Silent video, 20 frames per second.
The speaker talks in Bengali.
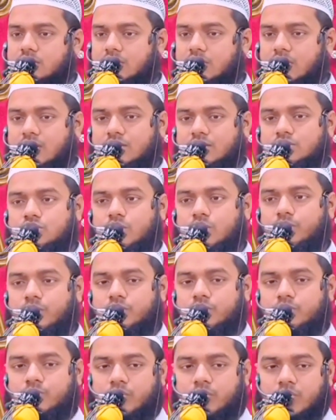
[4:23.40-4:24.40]
এখানে
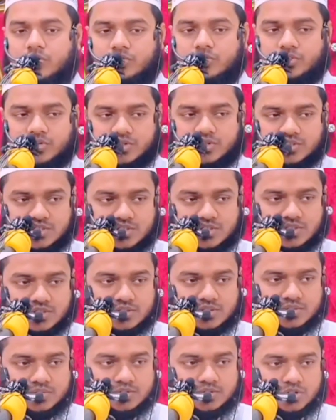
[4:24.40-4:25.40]
শপথ পড়ানো হয়েছে
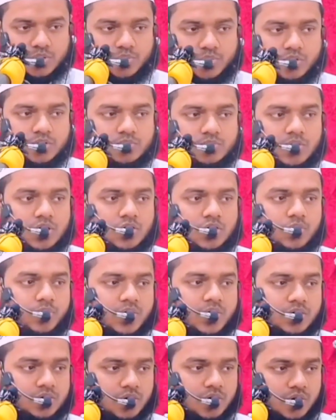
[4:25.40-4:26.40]
শপথ বাক্য
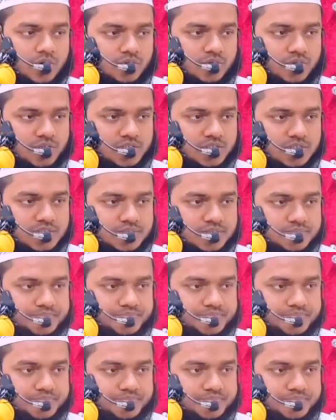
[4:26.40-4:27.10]
পাঠ করানো হয়েছে